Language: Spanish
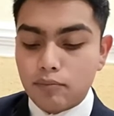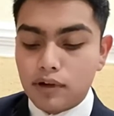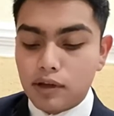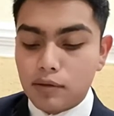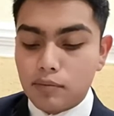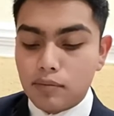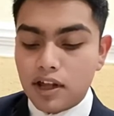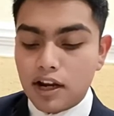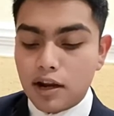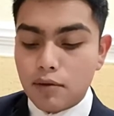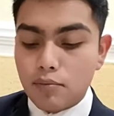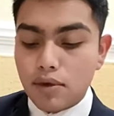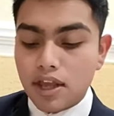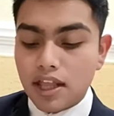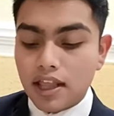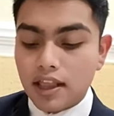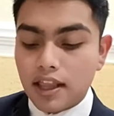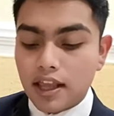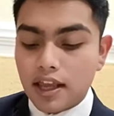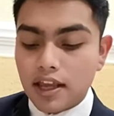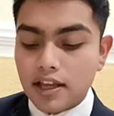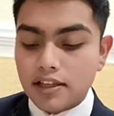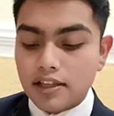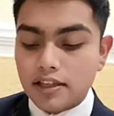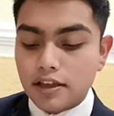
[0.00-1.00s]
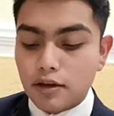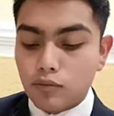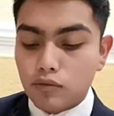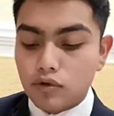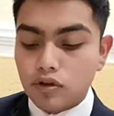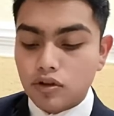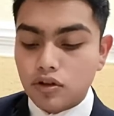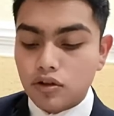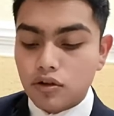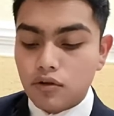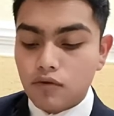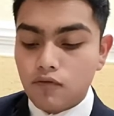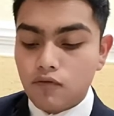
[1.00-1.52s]
primeramente se
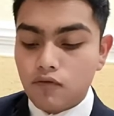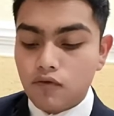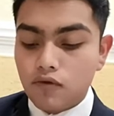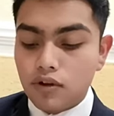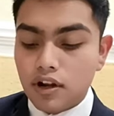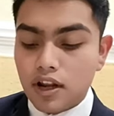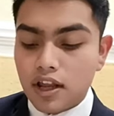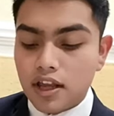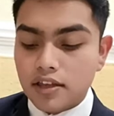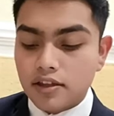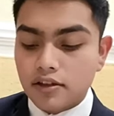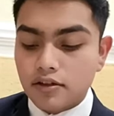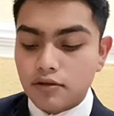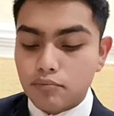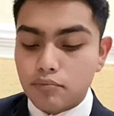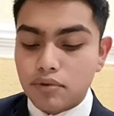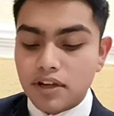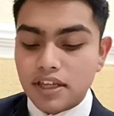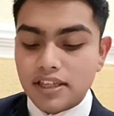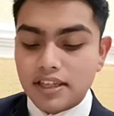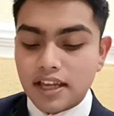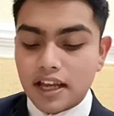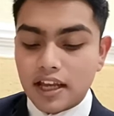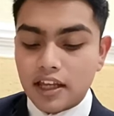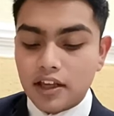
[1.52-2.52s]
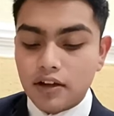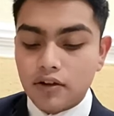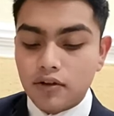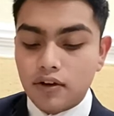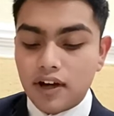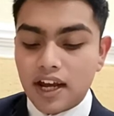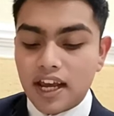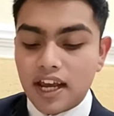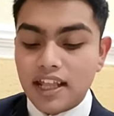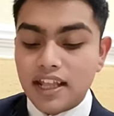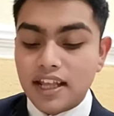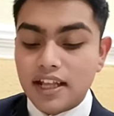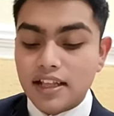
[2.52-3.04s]
mostró un funesto presagio
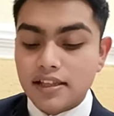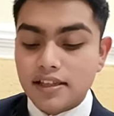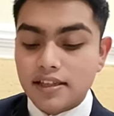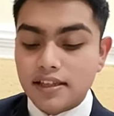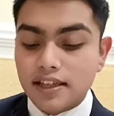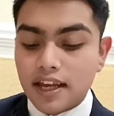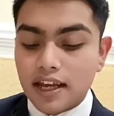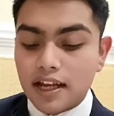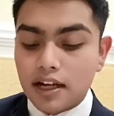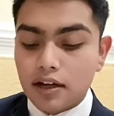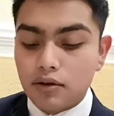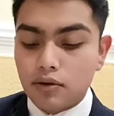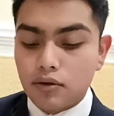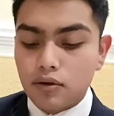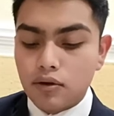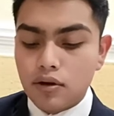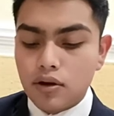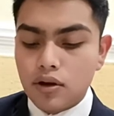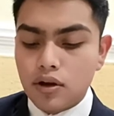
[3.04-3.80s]
en el cielo,